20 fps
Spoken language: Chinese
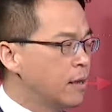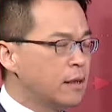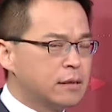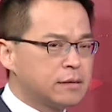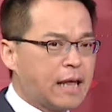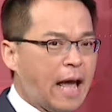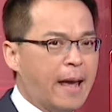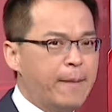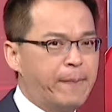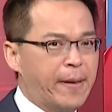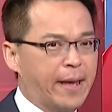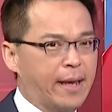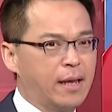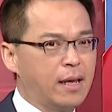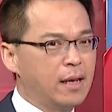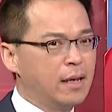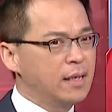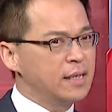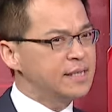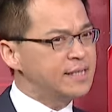台北
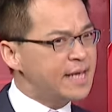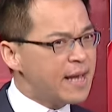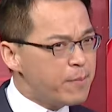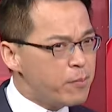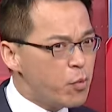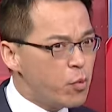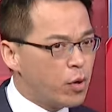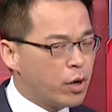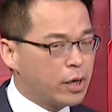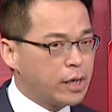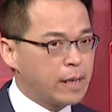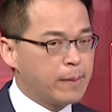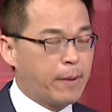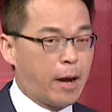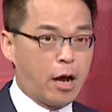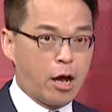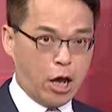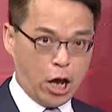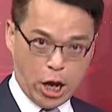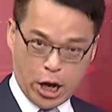羡慕而已
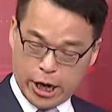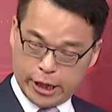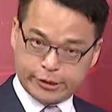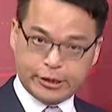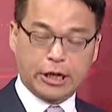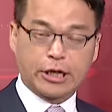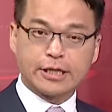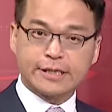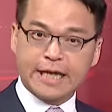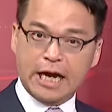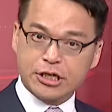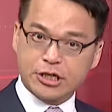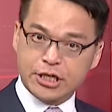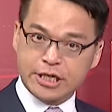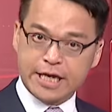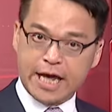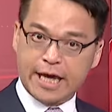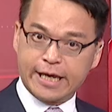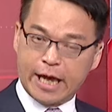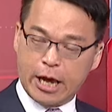嘛，哎，等了三十
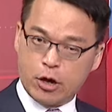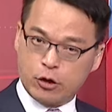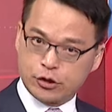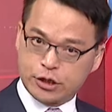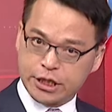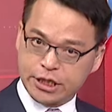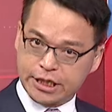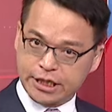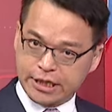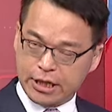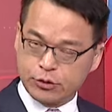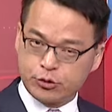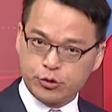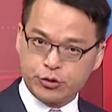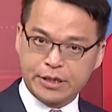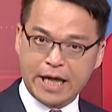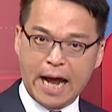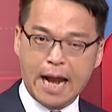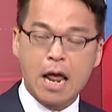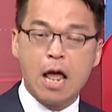年也有自己的巨
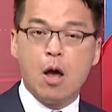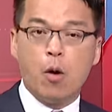蛋，